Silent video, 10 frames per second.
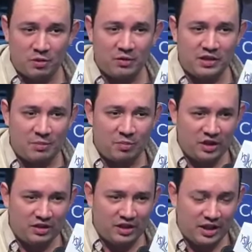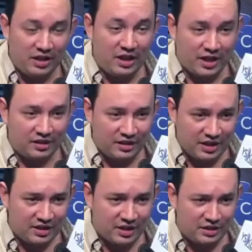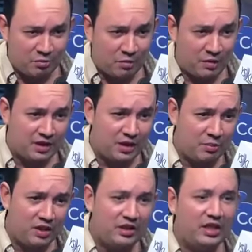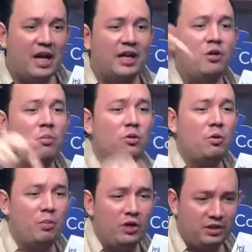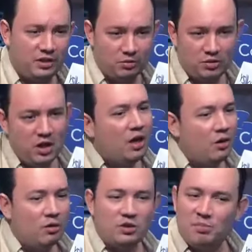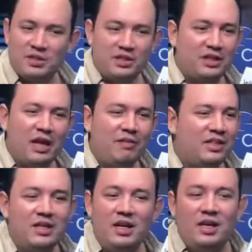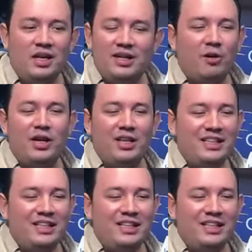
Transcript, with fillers: Claramente, estamos abiertos para esa supervivencia política y garantizar esa supervivencia política a aquellos buenos políticos.